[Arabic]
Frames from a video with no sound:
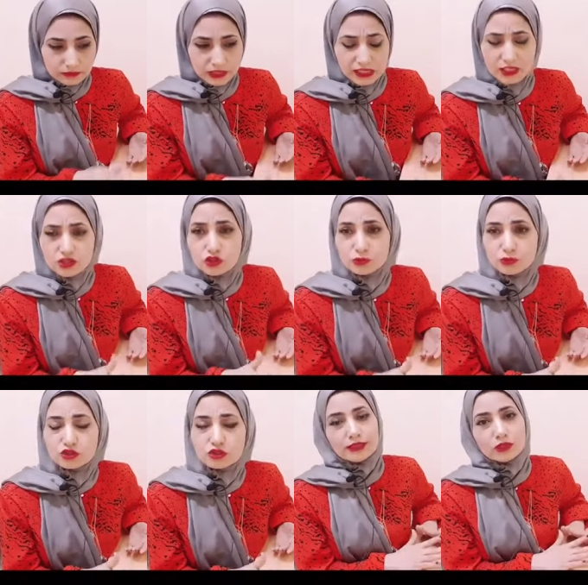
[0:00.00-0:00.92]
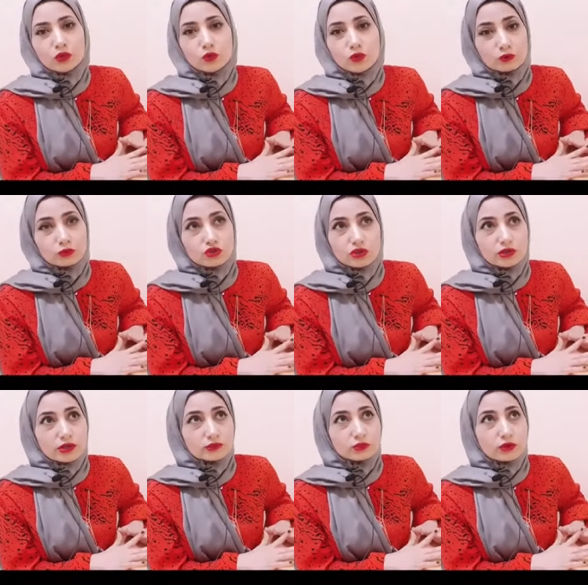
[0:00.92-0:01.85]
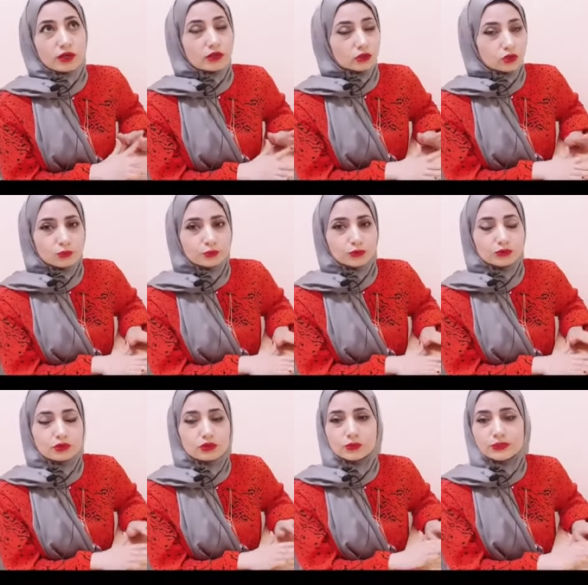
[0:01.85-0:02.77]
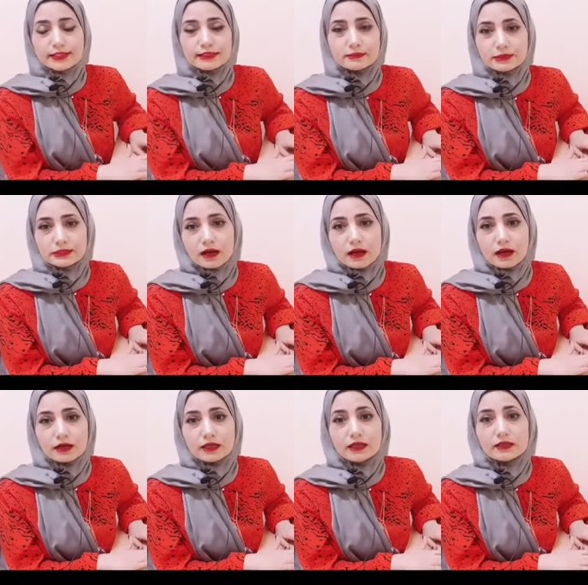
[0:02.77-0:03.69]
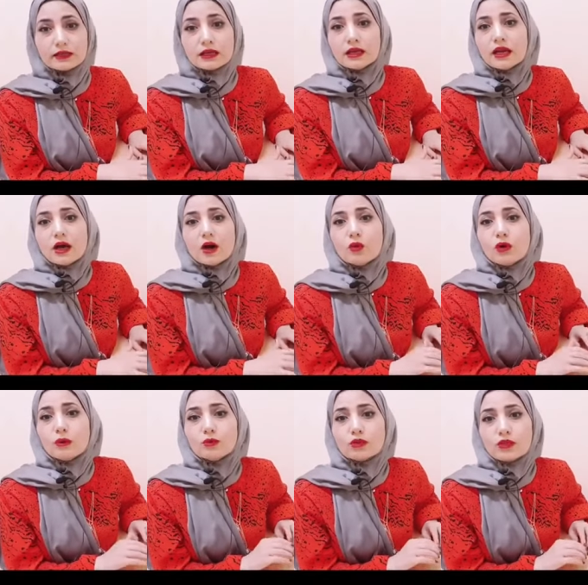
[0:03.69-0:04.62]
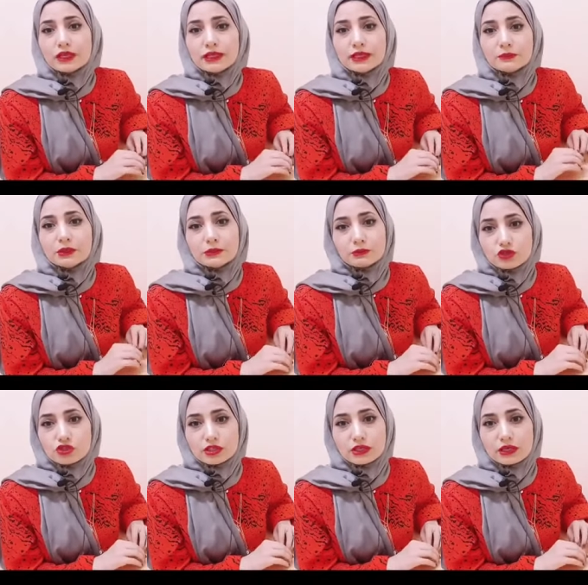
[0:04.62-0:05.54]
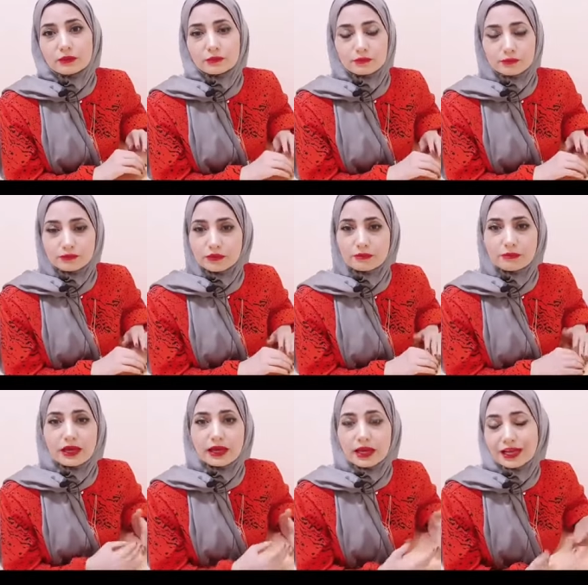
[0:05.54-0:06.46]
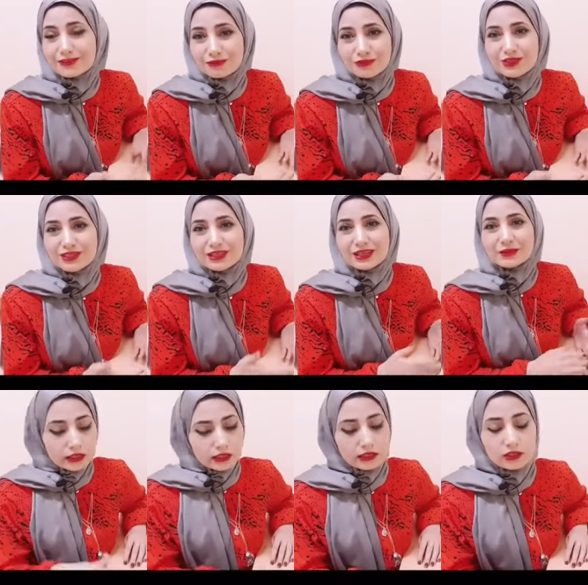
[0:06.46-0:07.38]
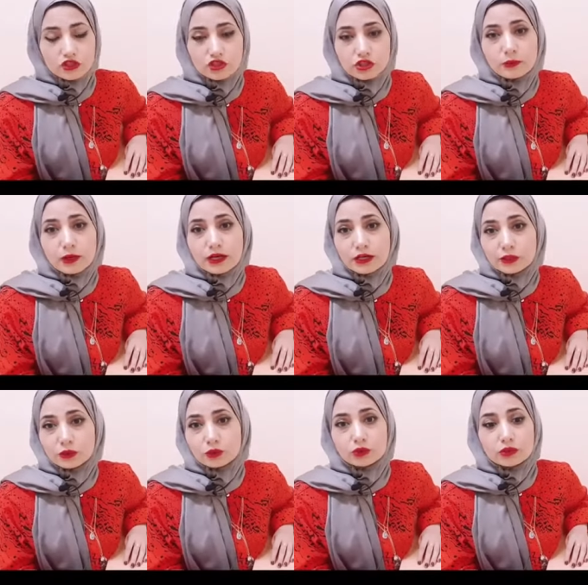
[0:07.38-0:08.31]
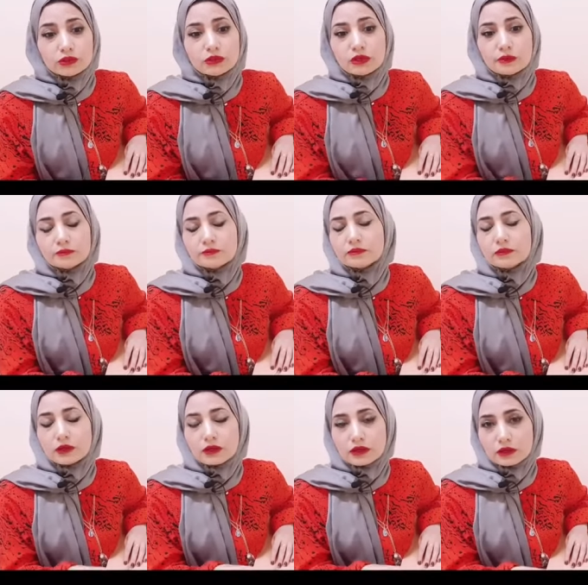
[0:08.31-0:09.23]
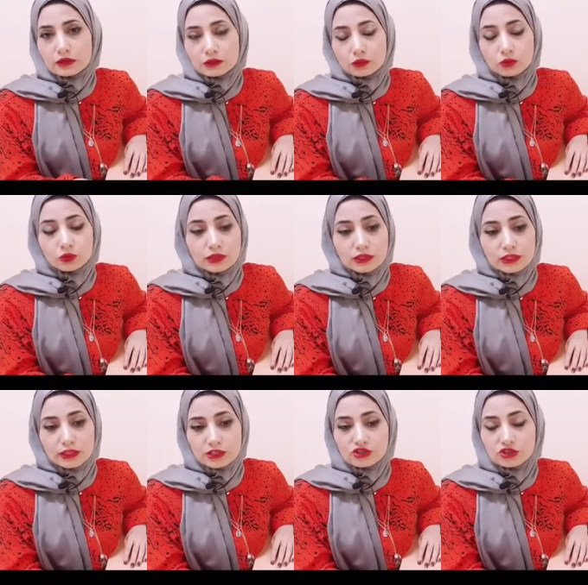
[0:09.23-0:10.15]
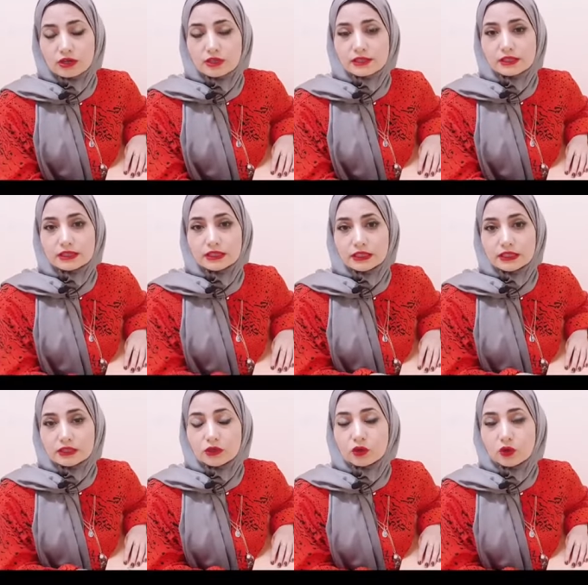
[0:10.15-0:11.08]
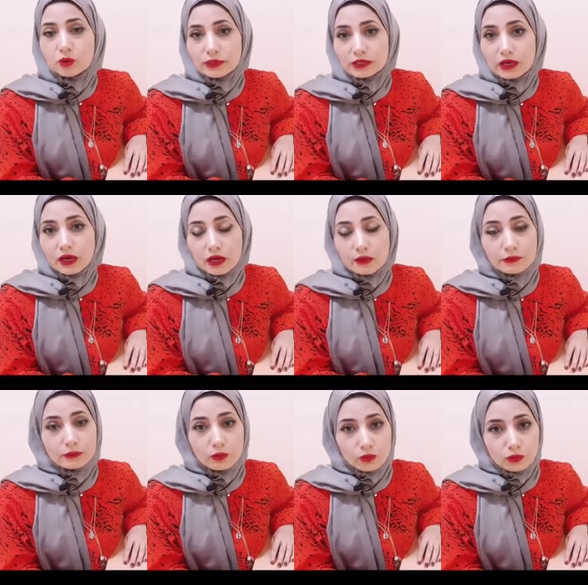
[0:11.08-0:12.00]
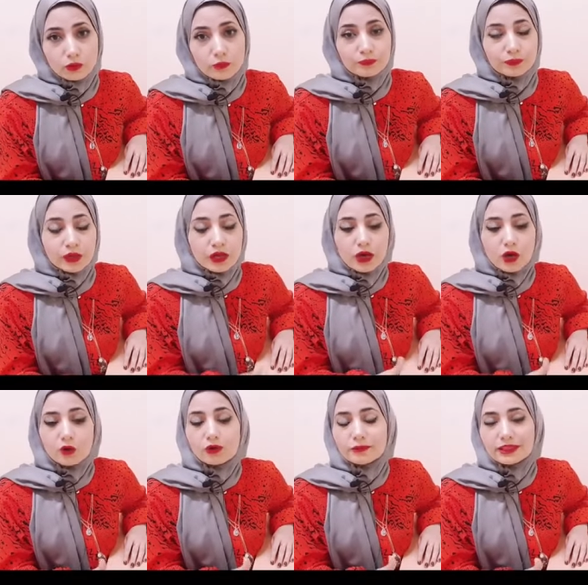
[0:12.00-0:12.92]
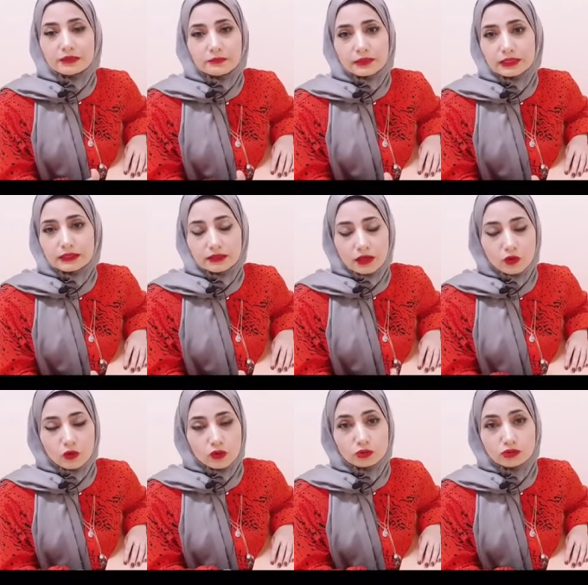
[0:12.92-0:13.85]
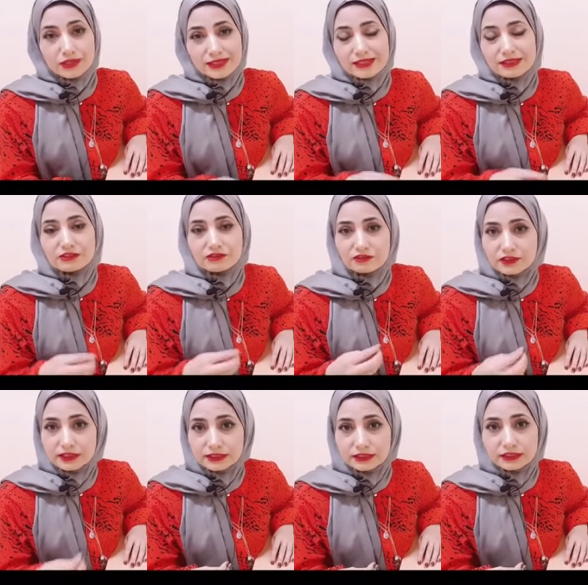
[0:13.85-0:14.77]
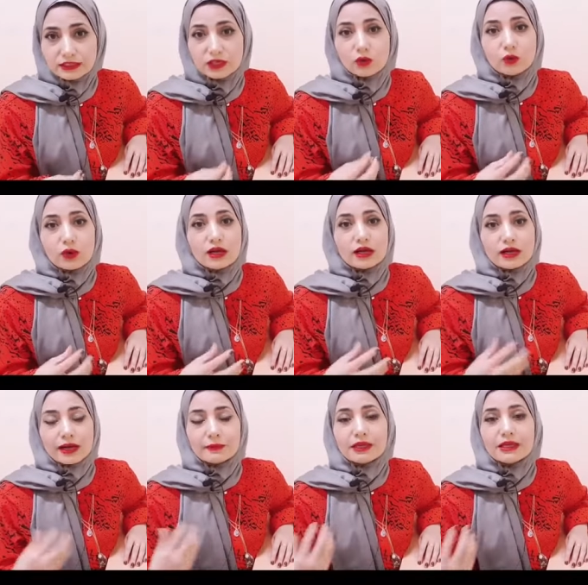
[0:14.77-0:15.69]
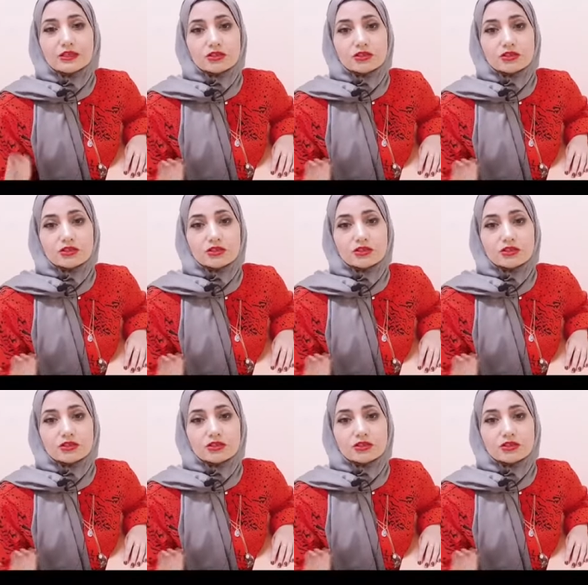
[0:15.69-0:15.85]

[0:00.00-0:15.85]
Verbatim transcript: لا تجيب الشخص هو مجرد وراء الكمبيوتر ويستلم التقارير هو مو ضليع بالمشكلة ما حيفيدك الاجتماع يكون آه، كل الأشخاص اللي لهم علاقة بالموضوع هو مثل ما قلنا هو مو تصنيف فردي هو عمل